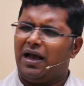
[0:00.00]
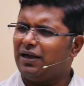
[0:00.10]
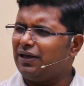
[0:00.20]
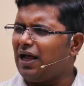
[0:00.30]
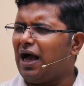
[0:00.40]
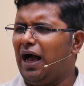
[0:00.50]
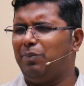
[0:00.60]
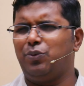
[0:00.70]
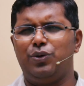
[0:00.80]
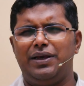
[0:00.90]
अगर
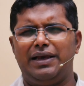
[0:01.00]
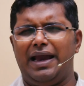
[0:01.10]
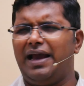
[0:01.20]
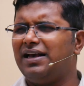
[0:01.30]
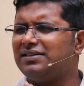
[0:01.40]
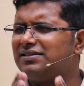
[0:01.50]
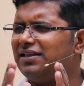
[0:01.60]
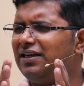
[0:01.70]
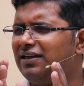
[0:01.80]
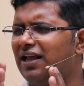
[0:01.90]
आपको एक
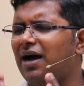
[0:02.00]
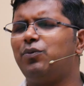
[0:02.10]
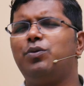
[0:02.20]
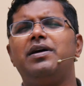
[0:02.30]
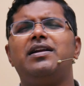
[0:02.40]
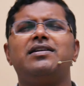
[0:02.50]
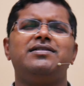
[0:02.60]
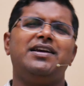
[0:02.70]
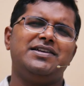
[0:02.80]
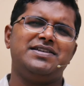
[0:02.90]
ऐसे टापू में रख
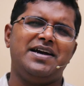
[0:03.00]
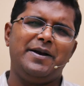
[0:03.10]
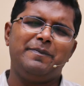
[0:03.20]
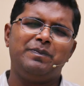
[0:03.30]
दिया जाए